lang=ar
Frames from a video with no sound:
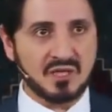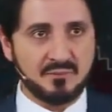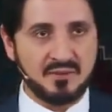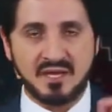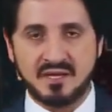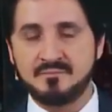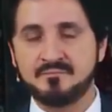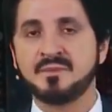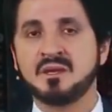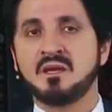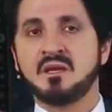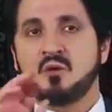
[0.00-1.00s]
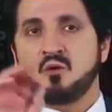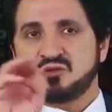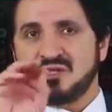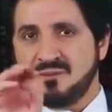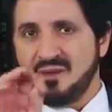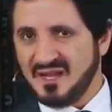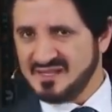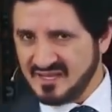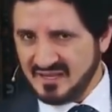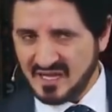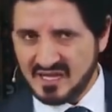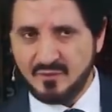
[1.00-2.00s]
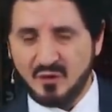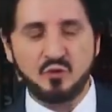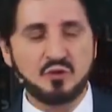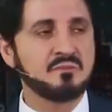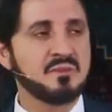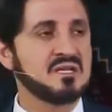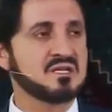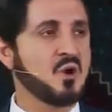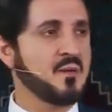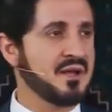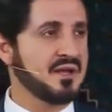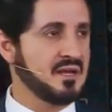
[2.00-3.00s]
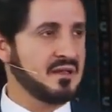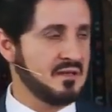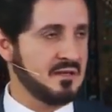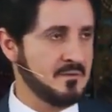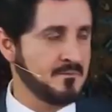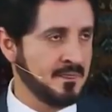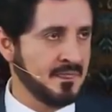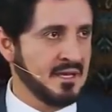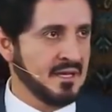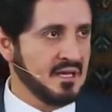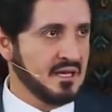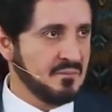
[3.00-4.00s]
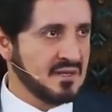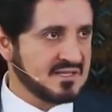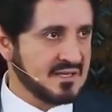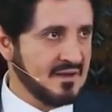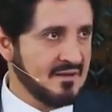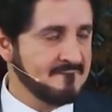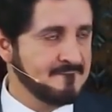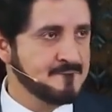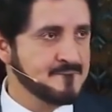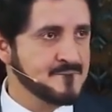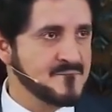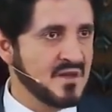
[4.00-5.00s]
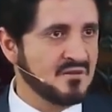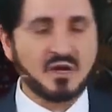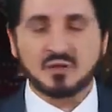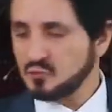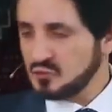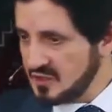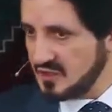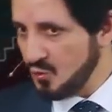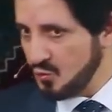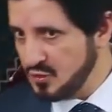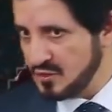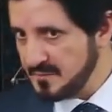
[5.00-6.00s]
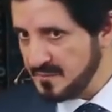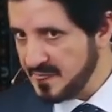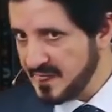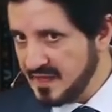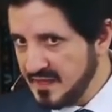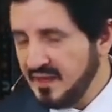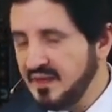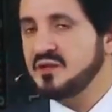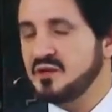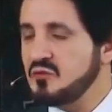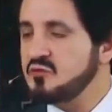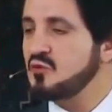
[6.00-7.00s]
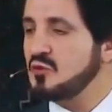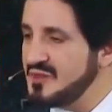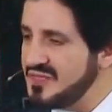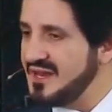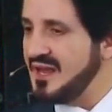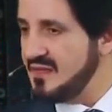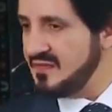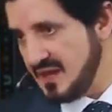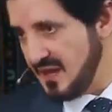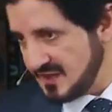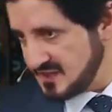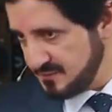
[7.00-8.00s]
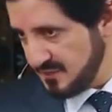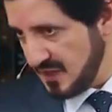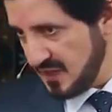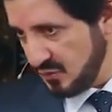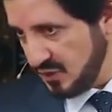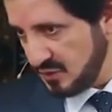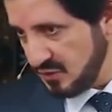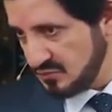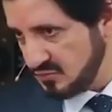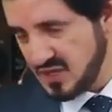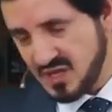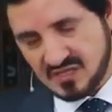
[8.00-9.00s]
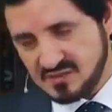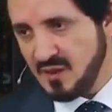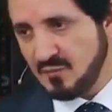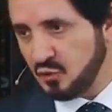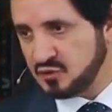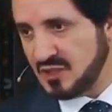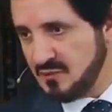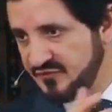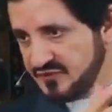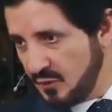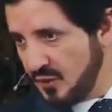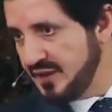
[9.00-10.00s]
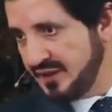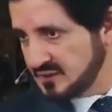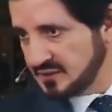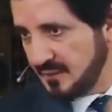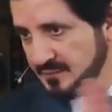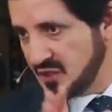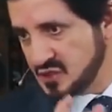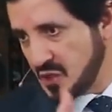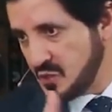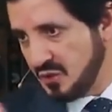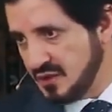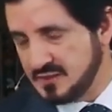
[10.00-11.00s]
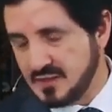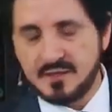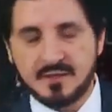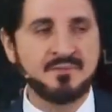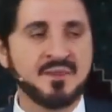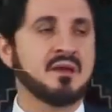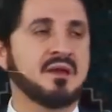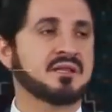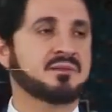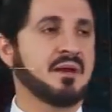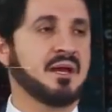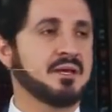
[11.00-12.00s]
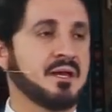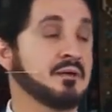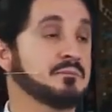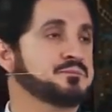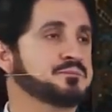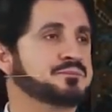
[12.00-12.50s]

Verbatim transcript: قبل أن أعطي لمحات سريعة كما قلت من الجواب عن هذه المسألة فقط أريد أن أقول حين نذكر مثل هذه الأسماء أيها الإخوة وهي أسماء محترمة في دوائرها طبعا بلا شك وعند أتباعها